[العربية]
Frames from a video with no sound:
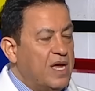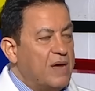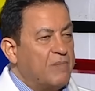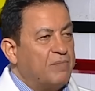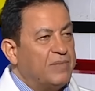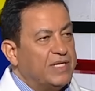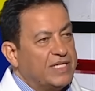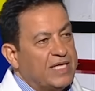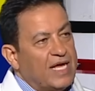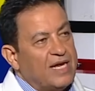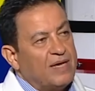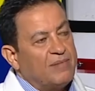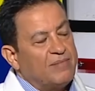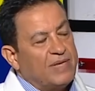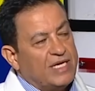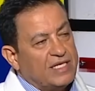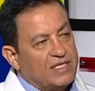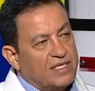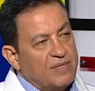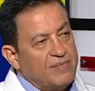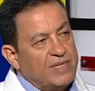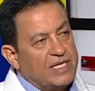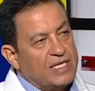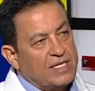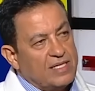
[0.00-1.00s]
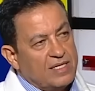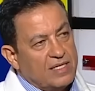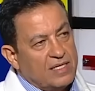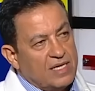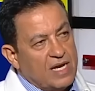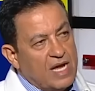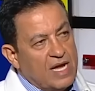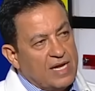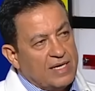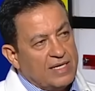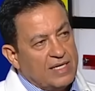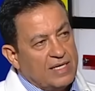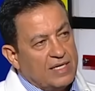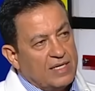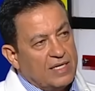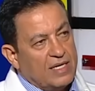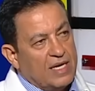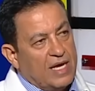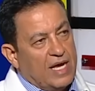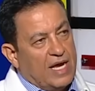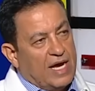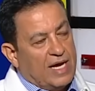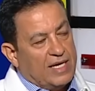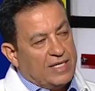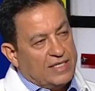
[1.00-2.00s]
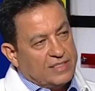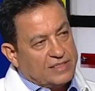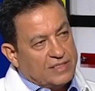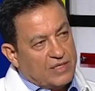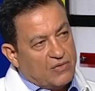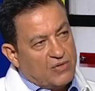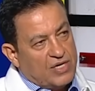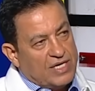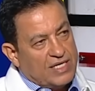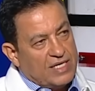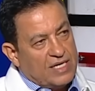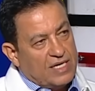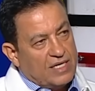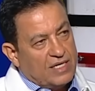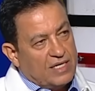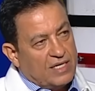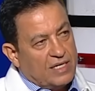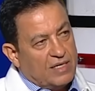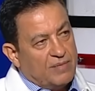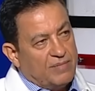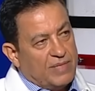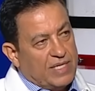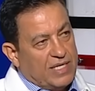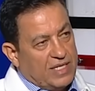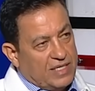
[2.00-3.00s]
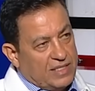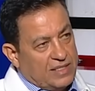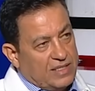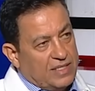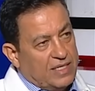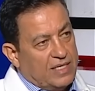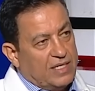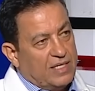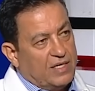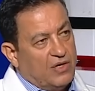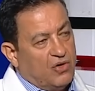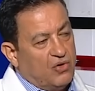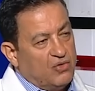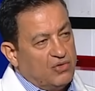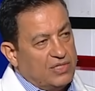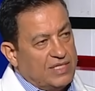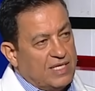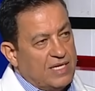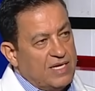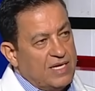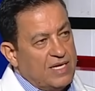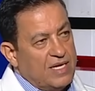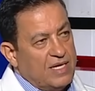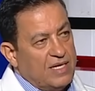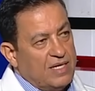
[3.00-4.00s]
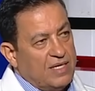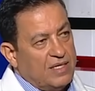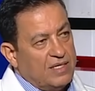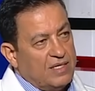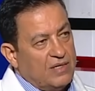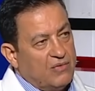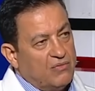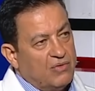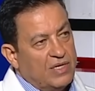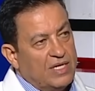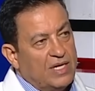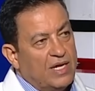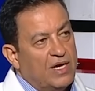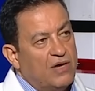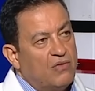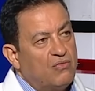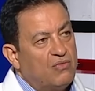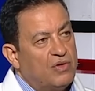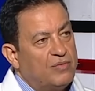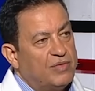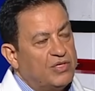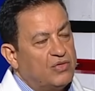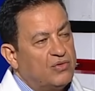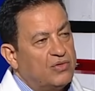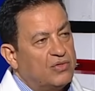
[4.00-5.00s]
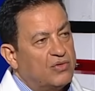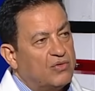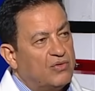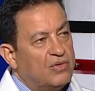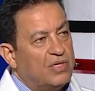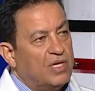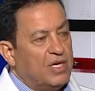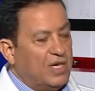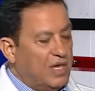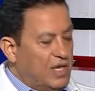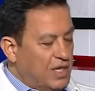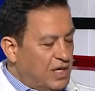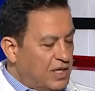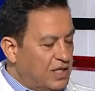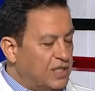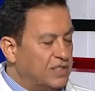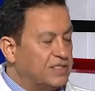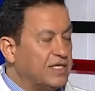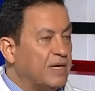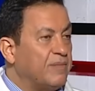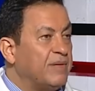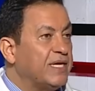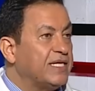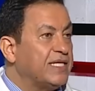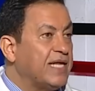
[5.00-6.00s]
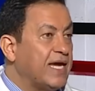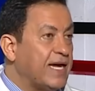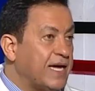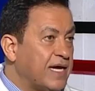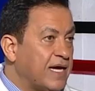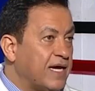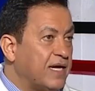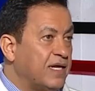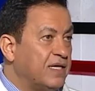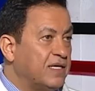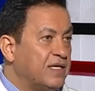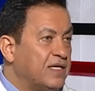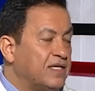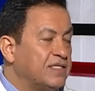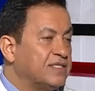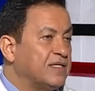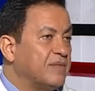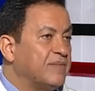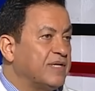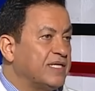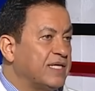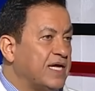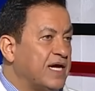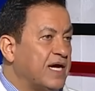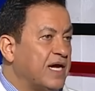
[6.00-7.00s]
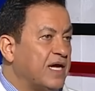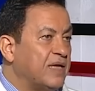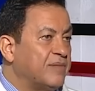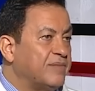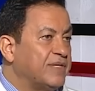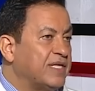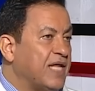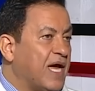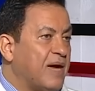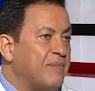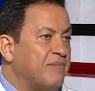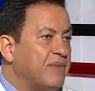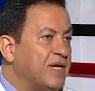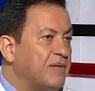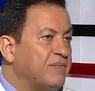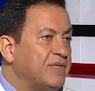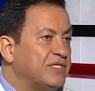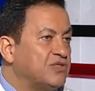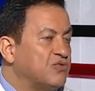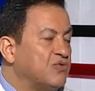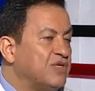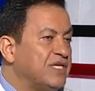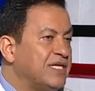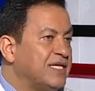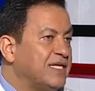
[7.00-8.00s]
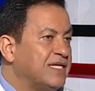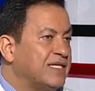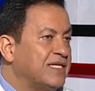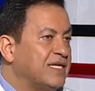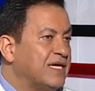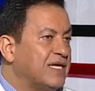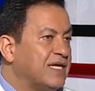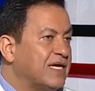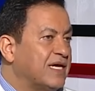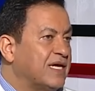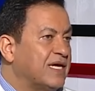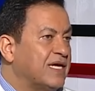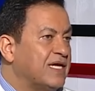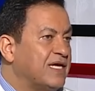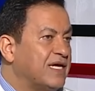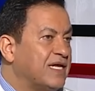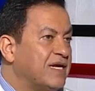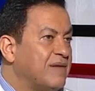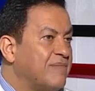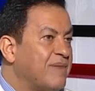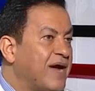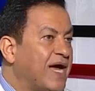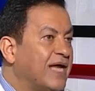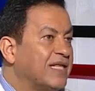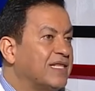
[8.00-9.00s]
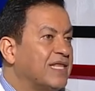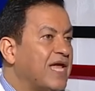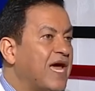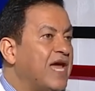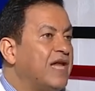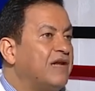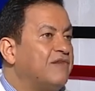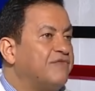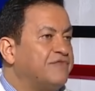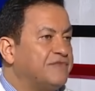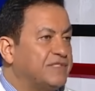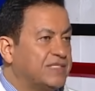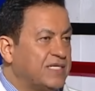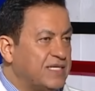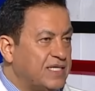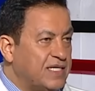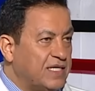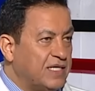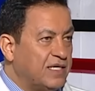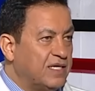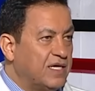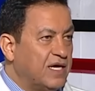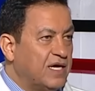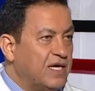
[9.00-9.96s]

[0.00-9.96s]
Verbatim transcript: بضل معتمد الايراني على صواريخ من عند الحوثيين ولا هو بده يدخل اذا ما دخل اذا ما دخل بيتحمل مسؤوليه تاريخيه لبعد ألف سنه